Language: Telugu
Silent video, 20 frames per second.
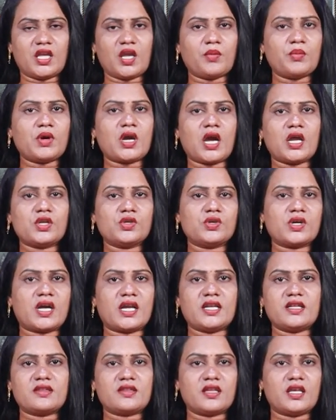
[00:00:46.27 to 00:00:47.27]
ఎముకలు
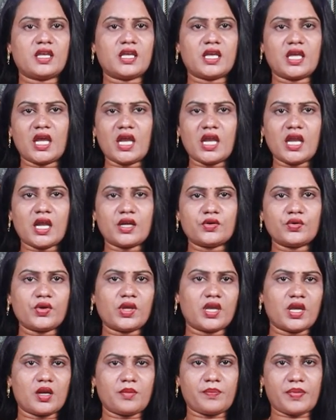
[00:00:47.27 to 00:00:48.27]
కలిసి కీళ్లను
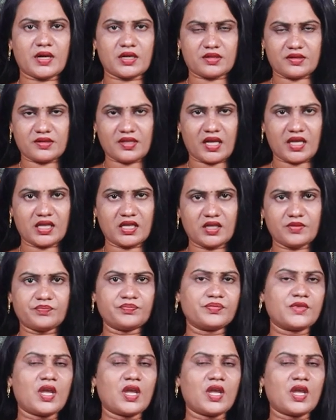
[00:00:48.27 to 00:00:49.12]
ఏర్పరుస్తాయి